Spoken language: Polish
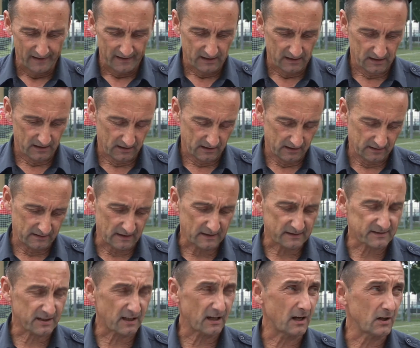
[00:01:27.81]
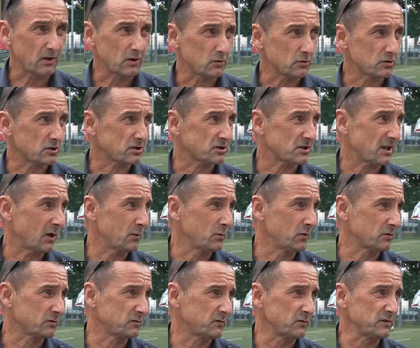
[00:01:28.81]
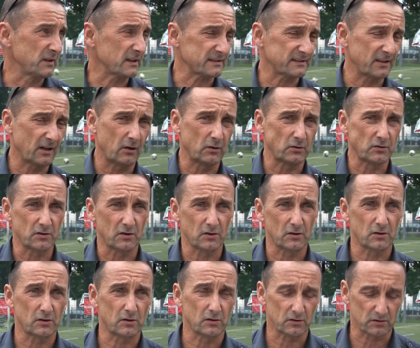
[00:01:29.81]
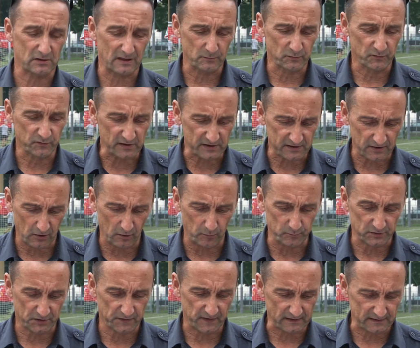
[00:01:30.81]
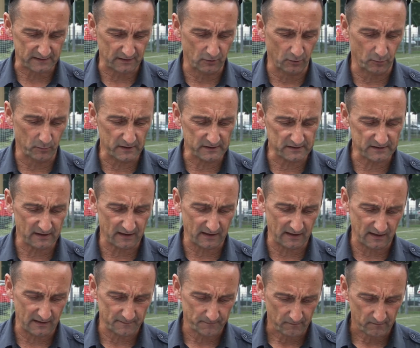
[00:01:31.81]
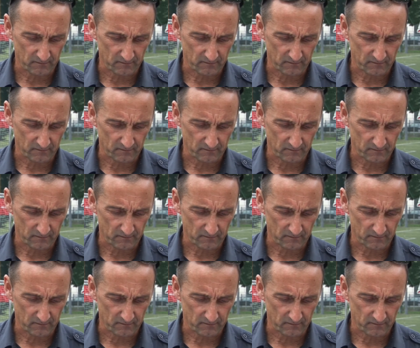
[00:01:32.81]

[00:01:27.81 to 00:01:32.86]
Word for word: E, na celność strzały od 12 do tam 24 metra.